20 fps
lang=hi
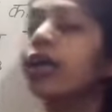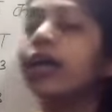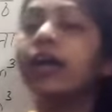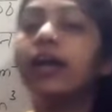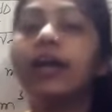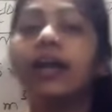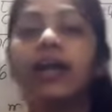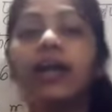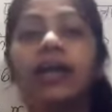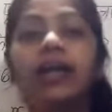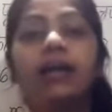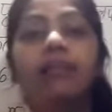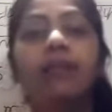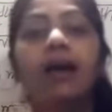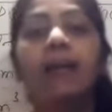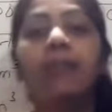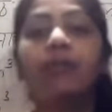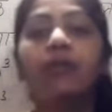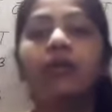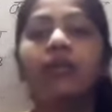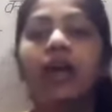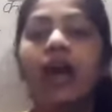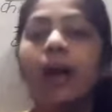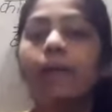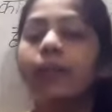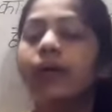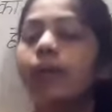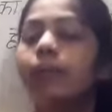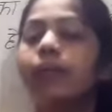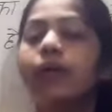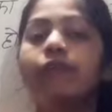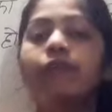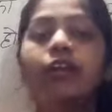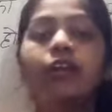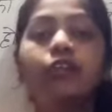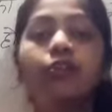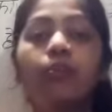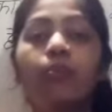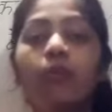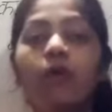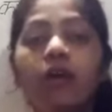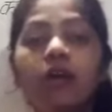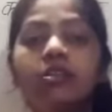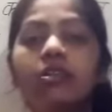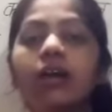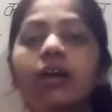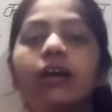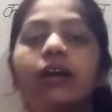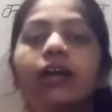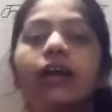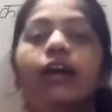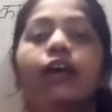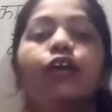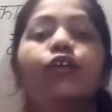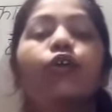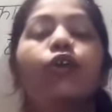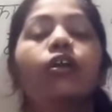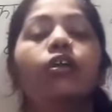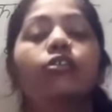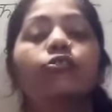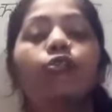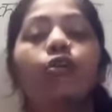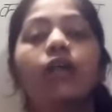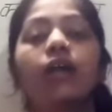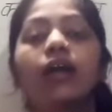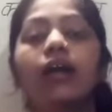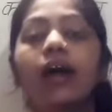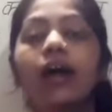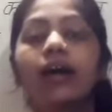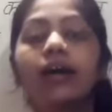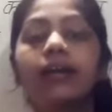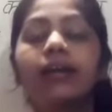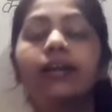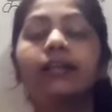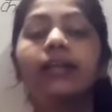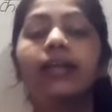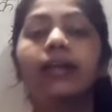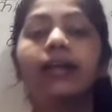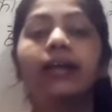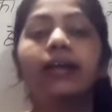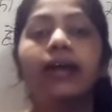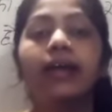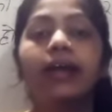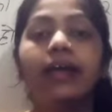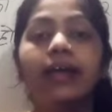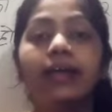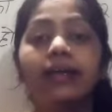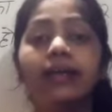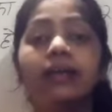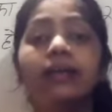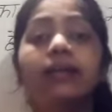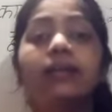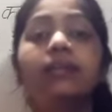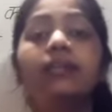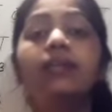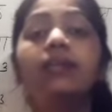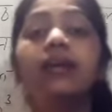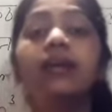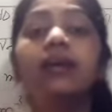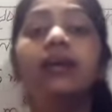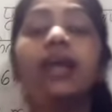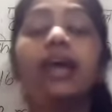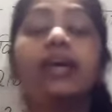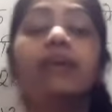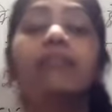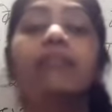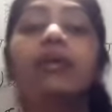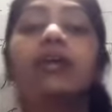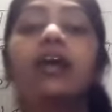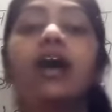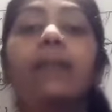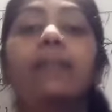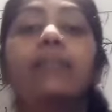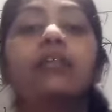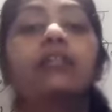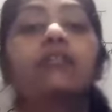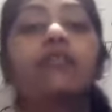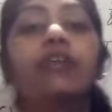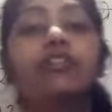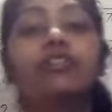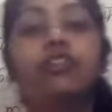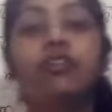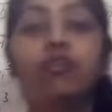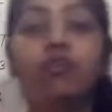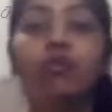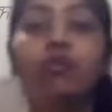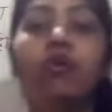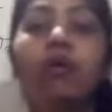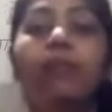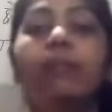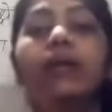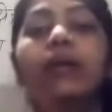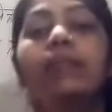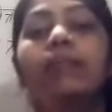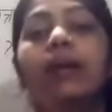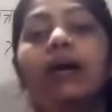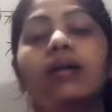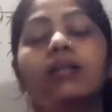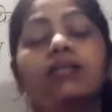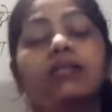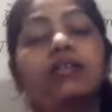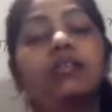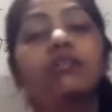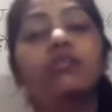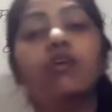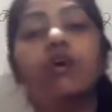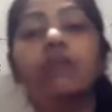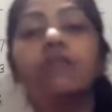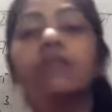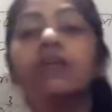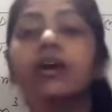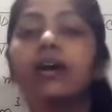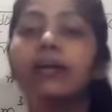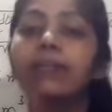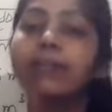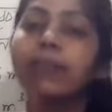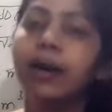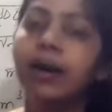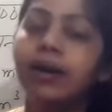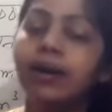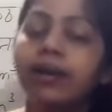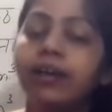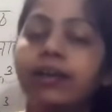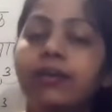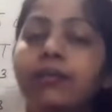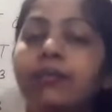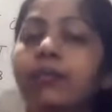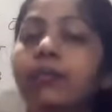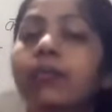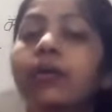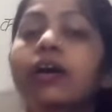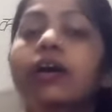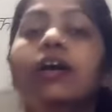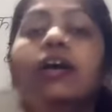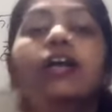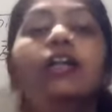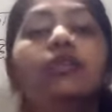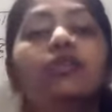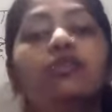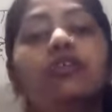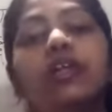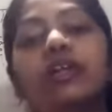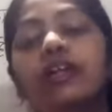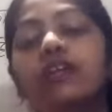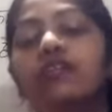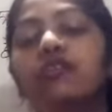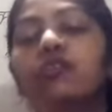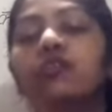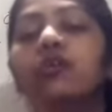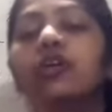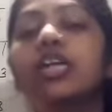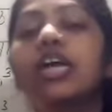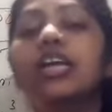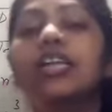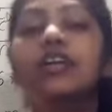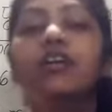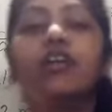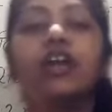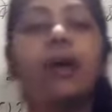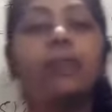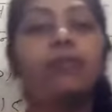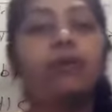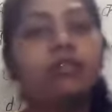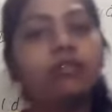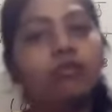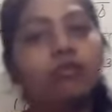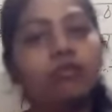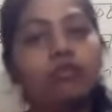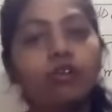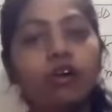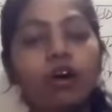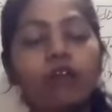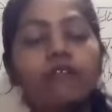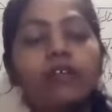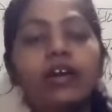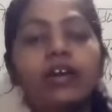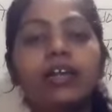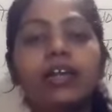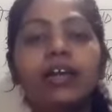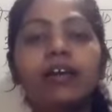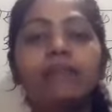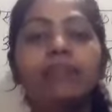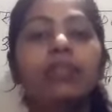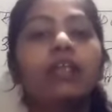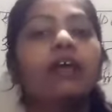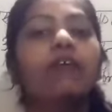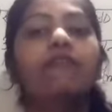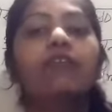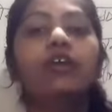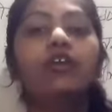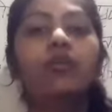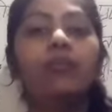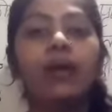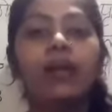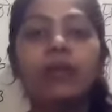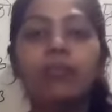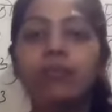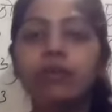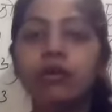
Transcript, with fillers: क्या करना है अब आपको यहाँ पे अपना वीडियो पॉज करना है और इसको लगा करके देखना है कि कितने टाइम में आप इस क्वेश्चन को अपने पास से सॉल्व कर पा रहे हो तो चलिए शुरू हो जाइए और आप लोग इसको सॉल्व करिए वीडियो पहले